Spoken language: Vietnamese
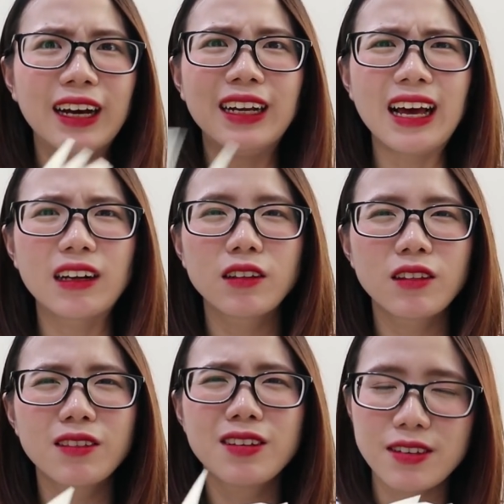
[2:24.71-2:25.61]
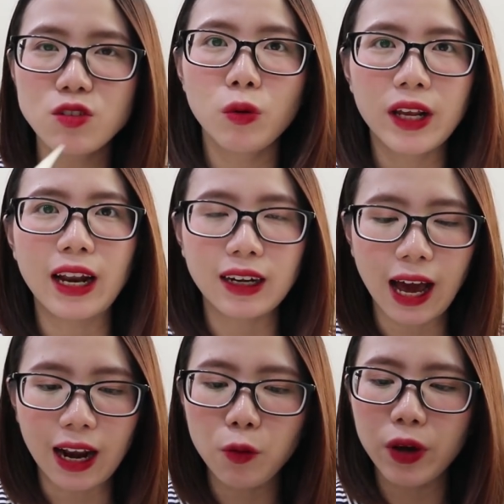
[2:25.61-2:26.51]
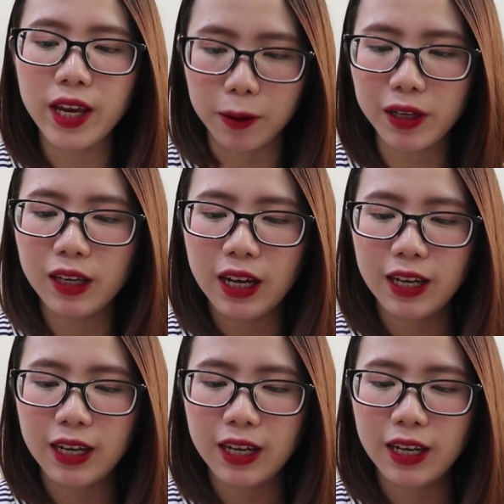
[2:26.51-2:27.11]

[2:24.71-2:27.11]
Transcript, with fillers: thấy là thực ra du lịch Ấn khá là nguy hiểm ấy.